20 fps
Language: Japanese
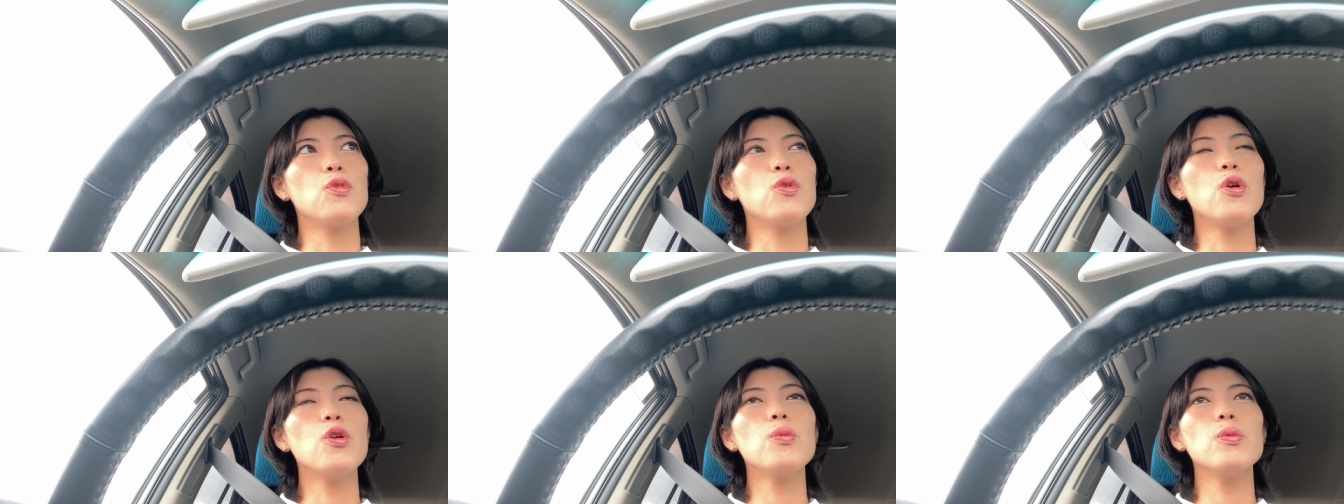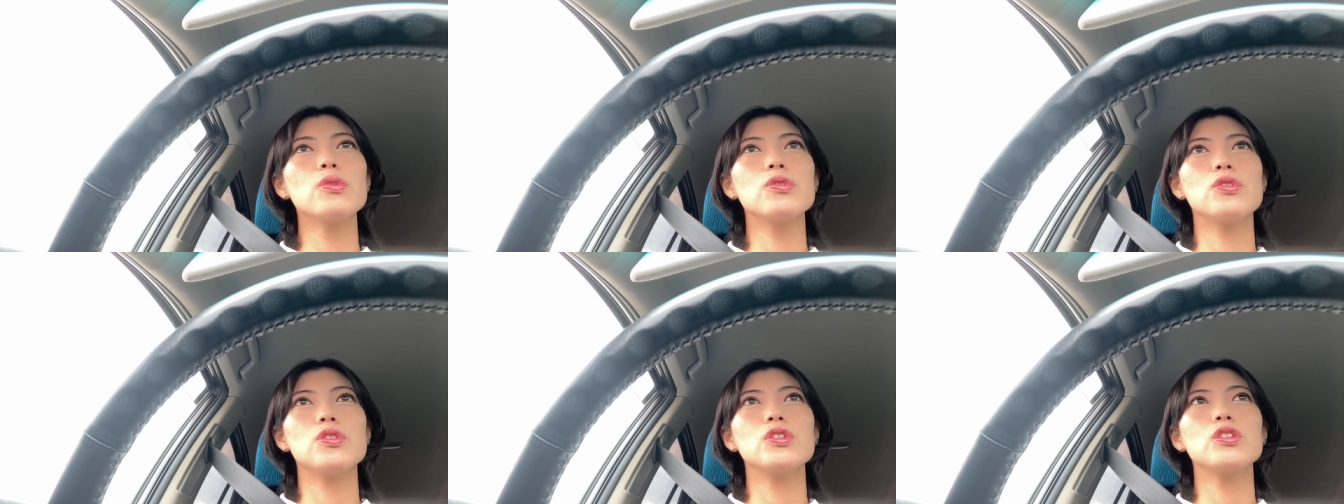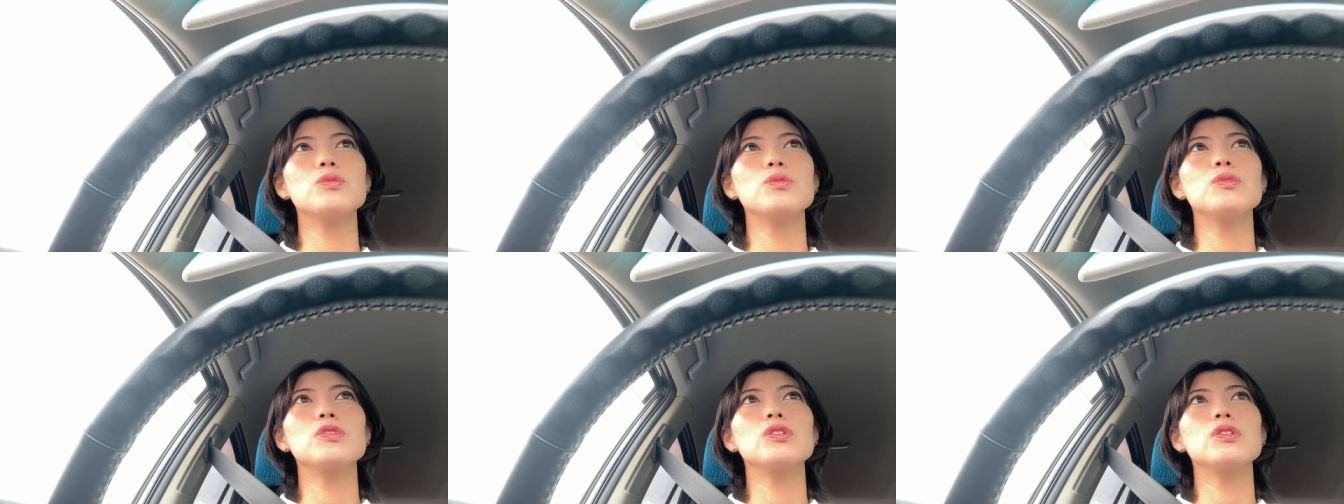ほぼ
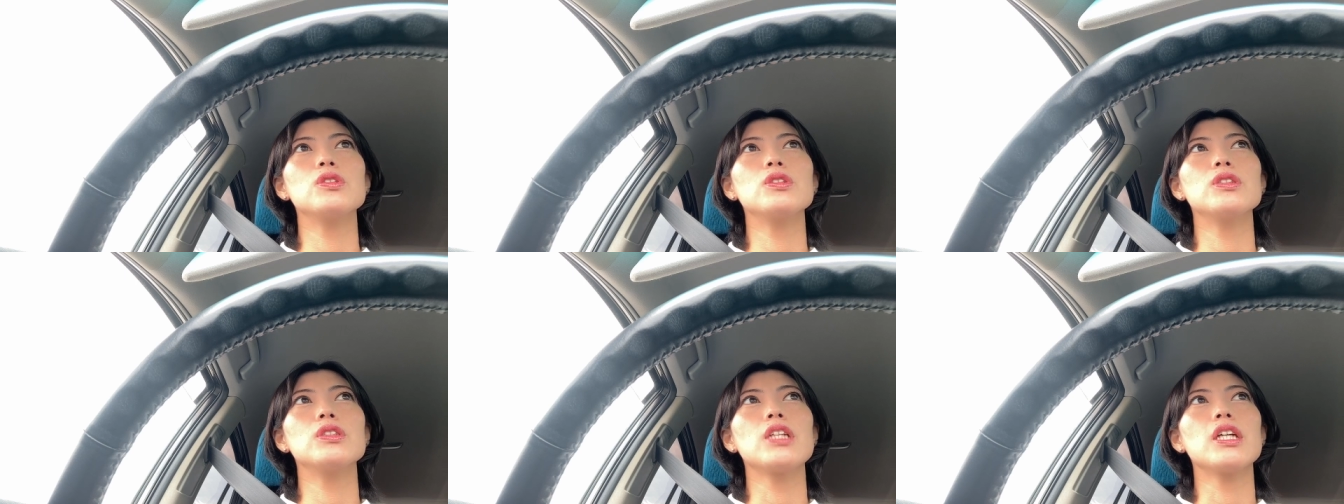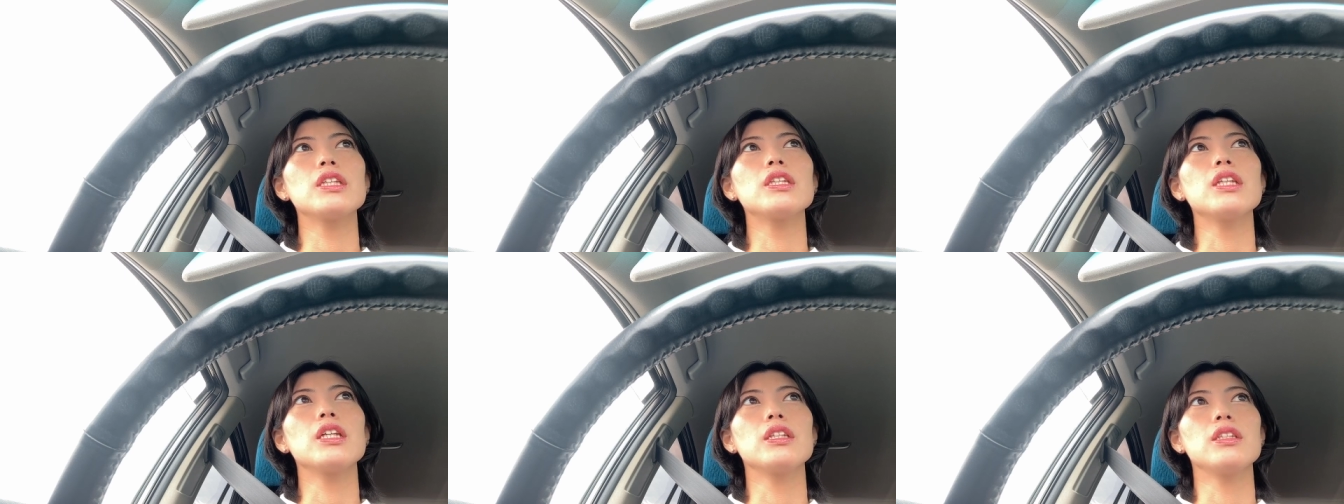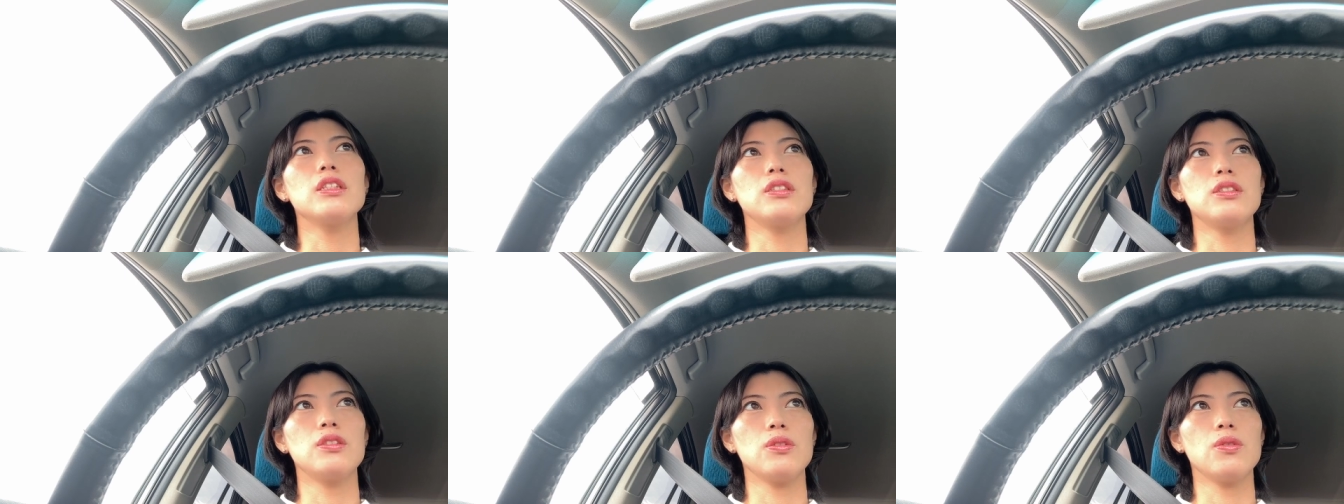Zoom だった
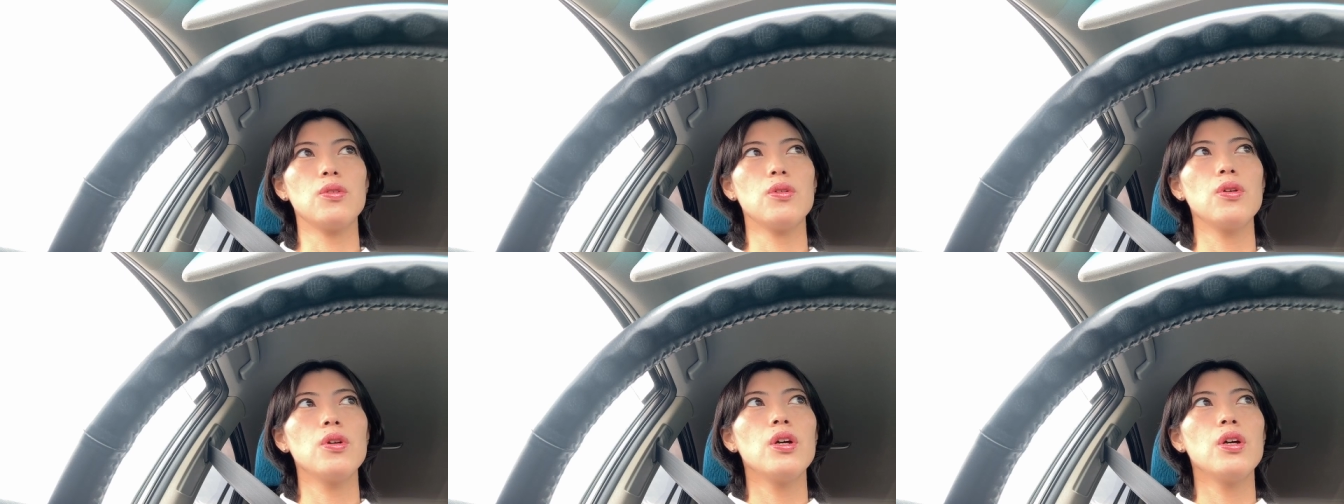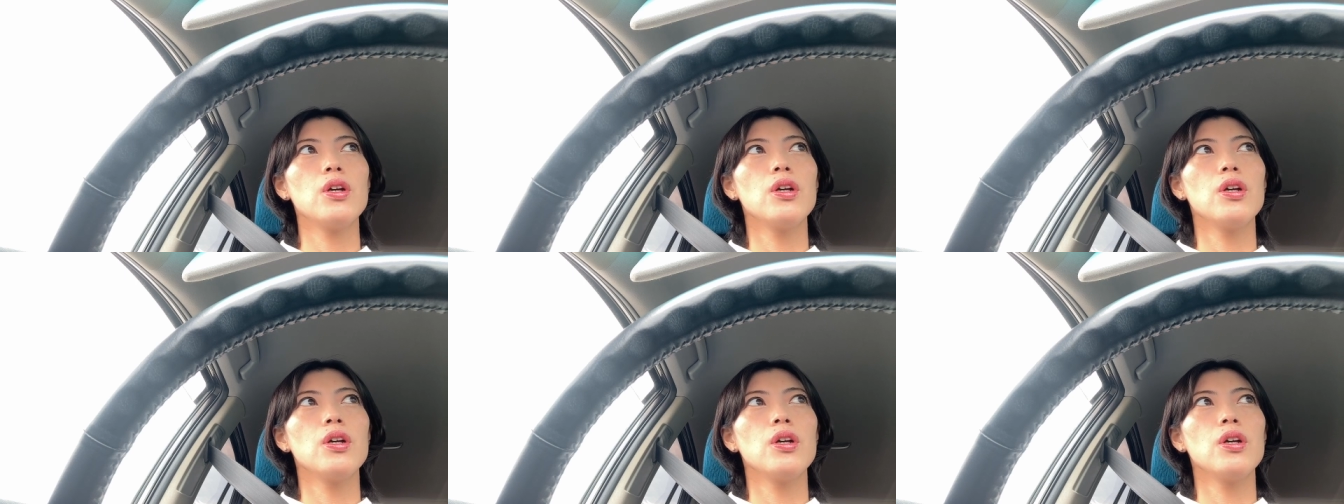んですよ